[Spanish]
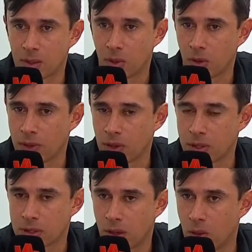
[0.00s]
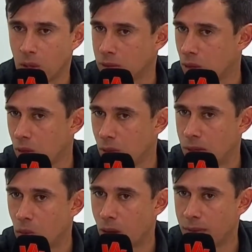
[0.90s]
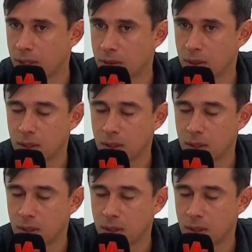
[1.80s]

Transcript: como lo vieron estaba jugando de doble 9